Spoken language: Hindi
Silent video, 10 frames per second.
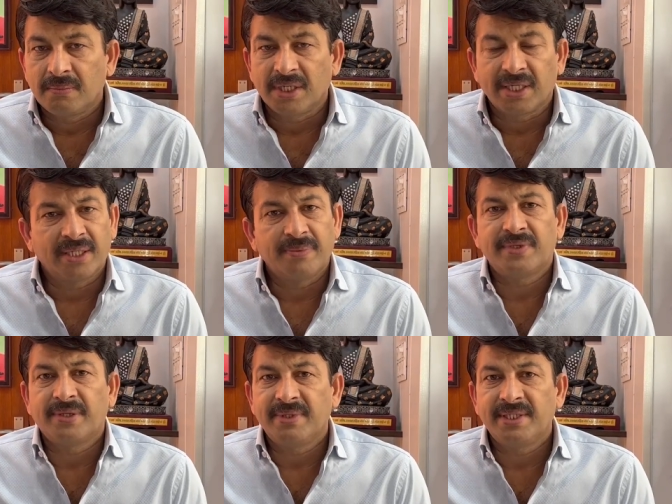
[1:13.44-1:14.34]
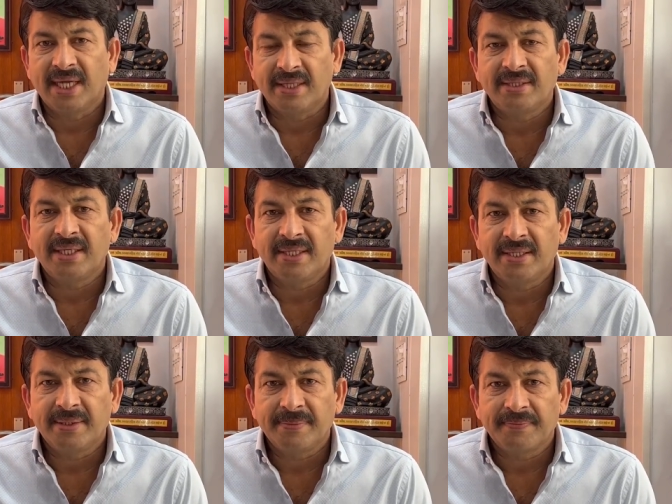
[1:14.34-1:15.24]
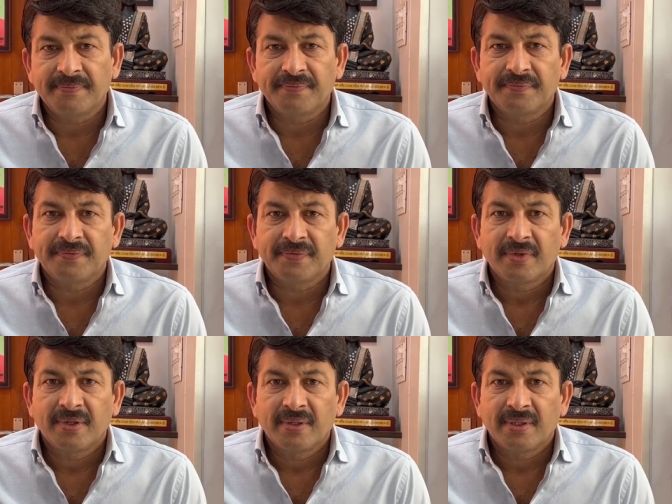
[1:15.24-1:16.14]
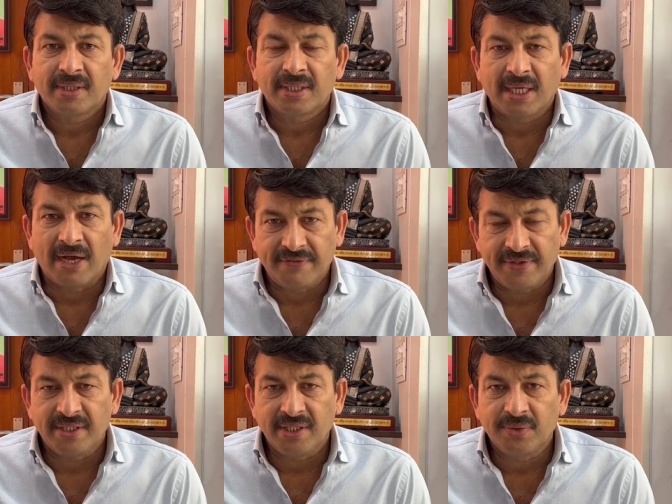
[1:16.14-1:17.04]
मगर हम सभी जानते हैं काफ़ी